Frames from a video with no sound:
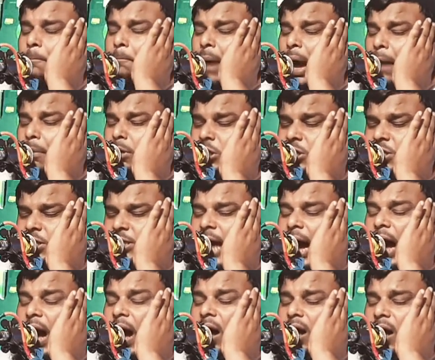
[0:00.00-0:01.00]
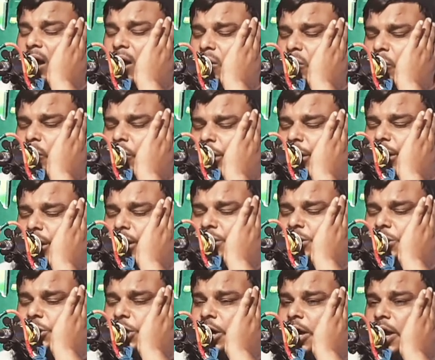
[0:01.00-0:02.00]
ব্যবস্থা
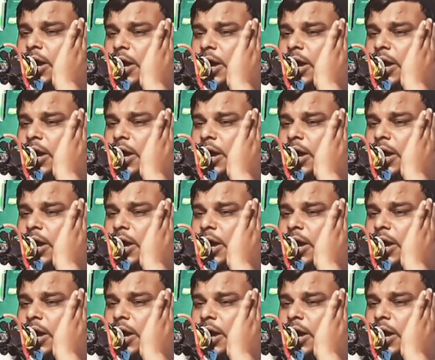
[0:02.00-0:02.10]
করেছে